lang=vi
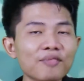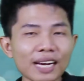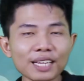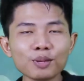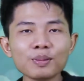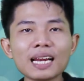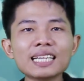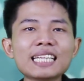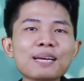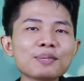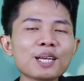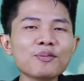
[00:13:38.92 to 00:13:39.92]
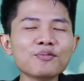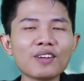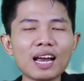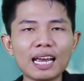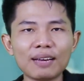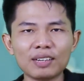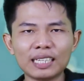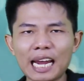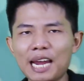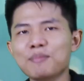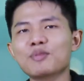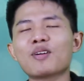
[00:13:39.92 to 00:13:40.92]
Vậy là chúng ta đã xem xong về
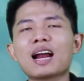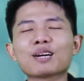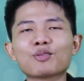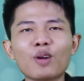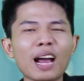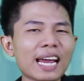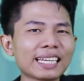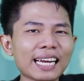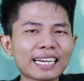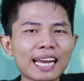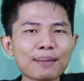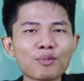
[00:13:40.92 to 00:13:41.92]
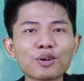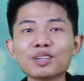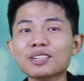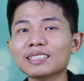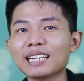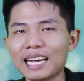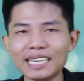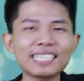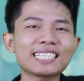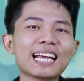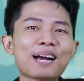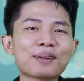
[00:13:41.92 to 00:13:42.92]
camera của hai anh chàng này, mọi người
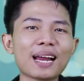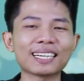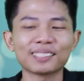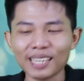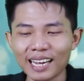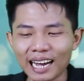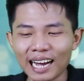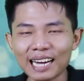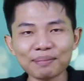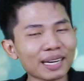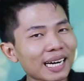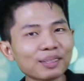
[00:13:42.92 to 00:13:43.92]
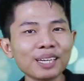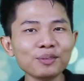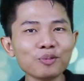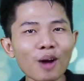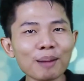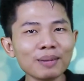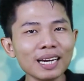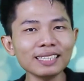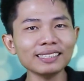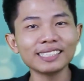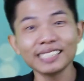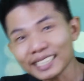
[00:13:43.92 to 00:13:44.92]
nghĩ sao nè? Bạn nào thích
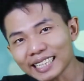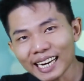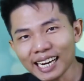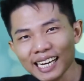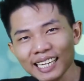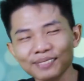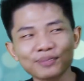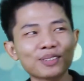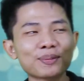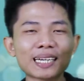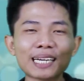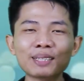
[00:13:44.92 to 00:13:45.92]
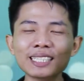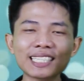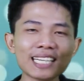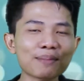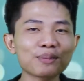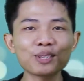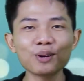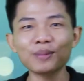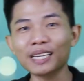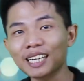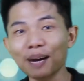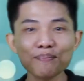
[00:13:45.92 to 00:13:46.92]
OnePlus giơ tay lên, và bạn nào thích
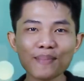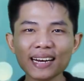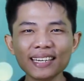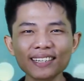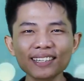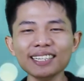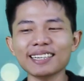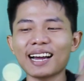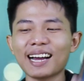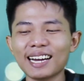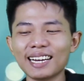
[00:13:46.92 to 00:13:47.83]
Samsung thì comment dưới